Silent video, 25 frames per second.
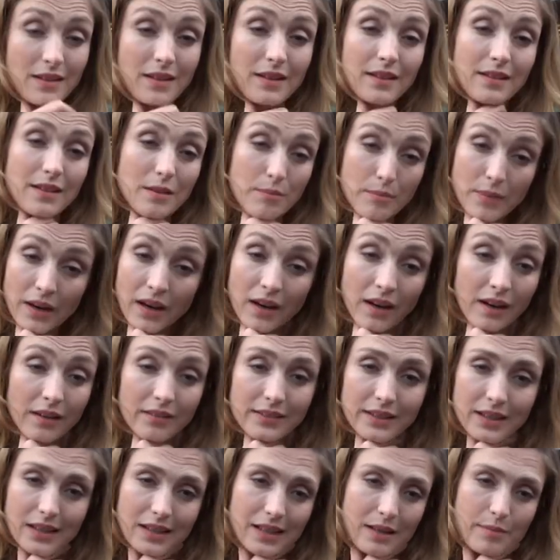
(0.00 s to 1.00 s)
des débats
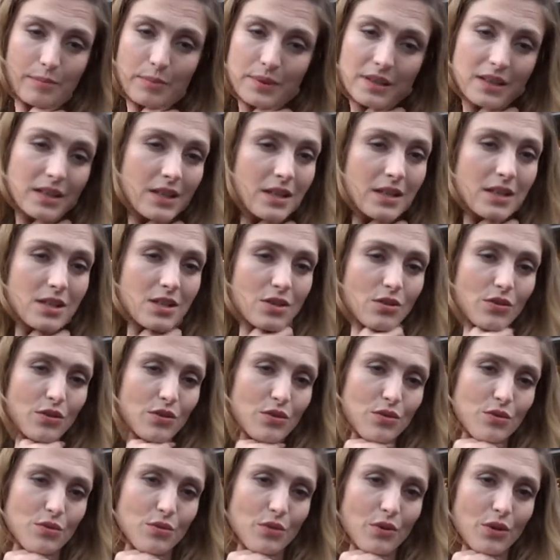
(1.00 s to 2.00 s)
avec Lapiche
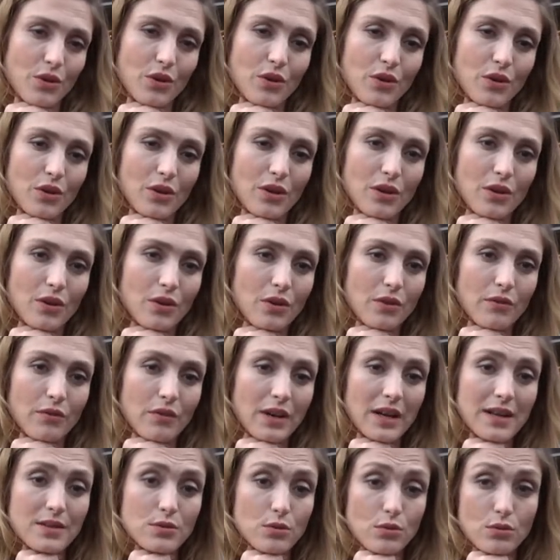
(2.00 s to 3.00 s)
sur,
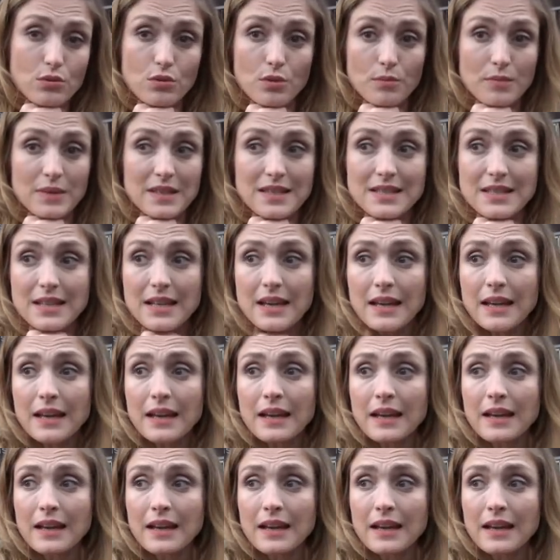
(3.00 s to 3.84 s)
voilà, sur ce métier.